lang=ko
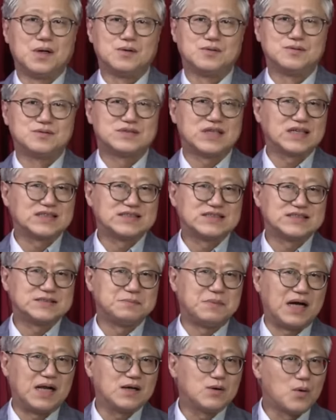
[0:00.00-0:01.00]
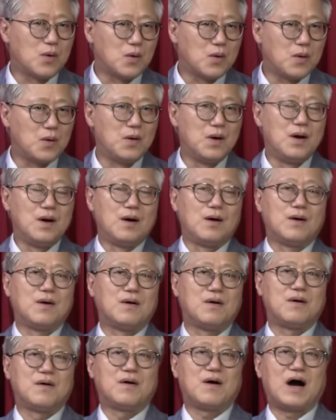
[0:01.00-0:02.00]
울상짓지 말고
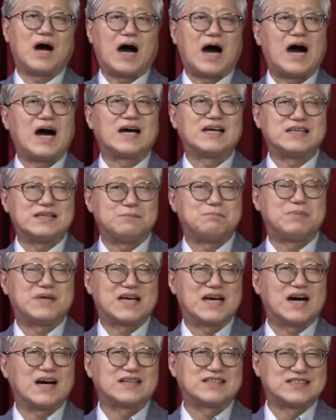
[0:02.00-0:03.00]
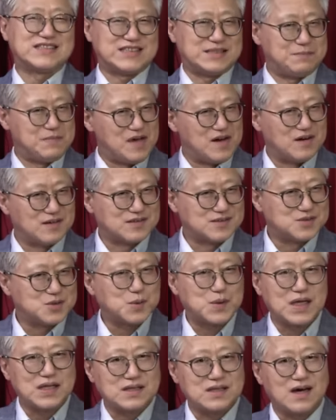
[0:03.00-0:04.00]
이 비가 그치면
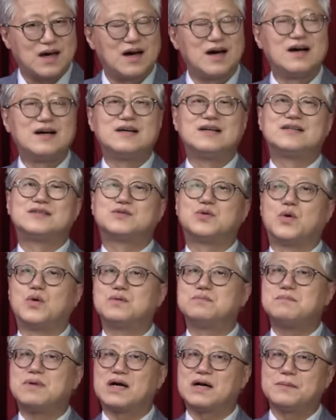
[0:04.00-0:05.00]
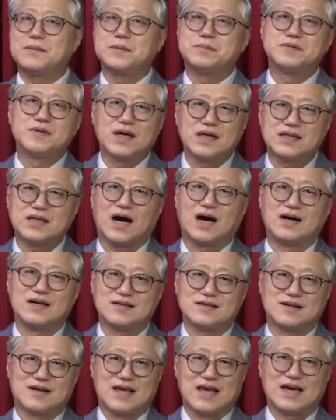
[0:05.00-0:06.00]
좋겠다, 좋은 바람이 불겠다,
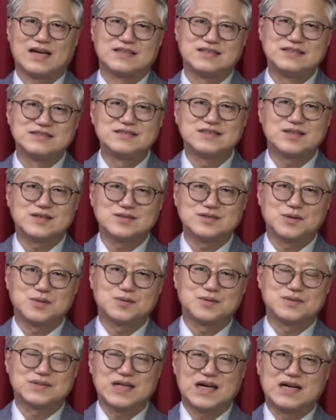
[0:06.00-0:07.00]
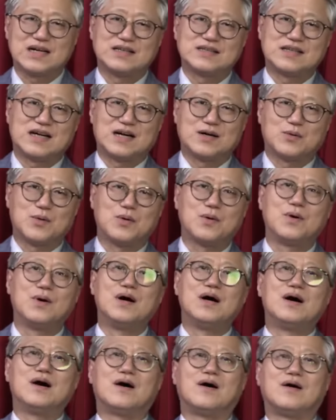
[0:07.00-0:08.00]
이렇게 긍정적으로 생각을 하고
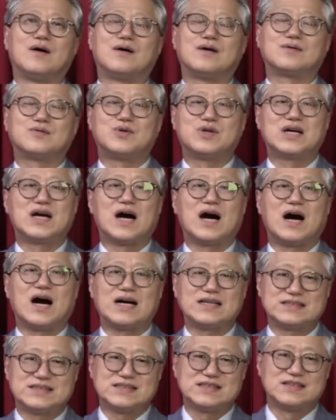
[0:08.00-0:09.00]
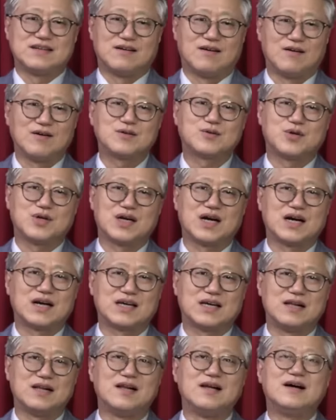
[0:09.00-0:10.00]
귀가하시는 것,
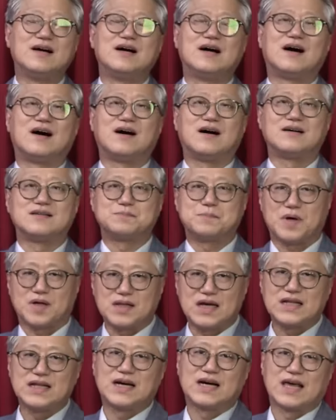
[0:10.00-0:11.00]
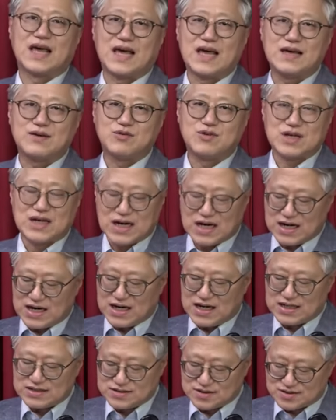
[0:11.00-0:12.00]
귀갓길 편안하게
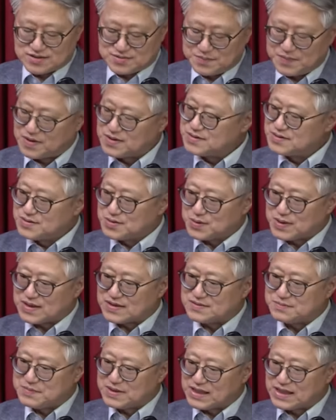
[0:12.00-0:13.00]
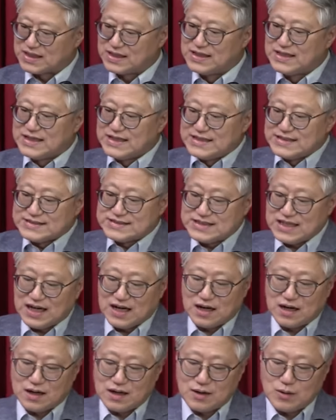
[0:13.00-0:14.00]
귀가하셨으면 좋겠습니다.
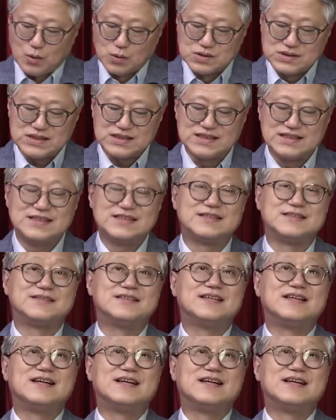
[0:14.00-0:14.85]
자, 오늘은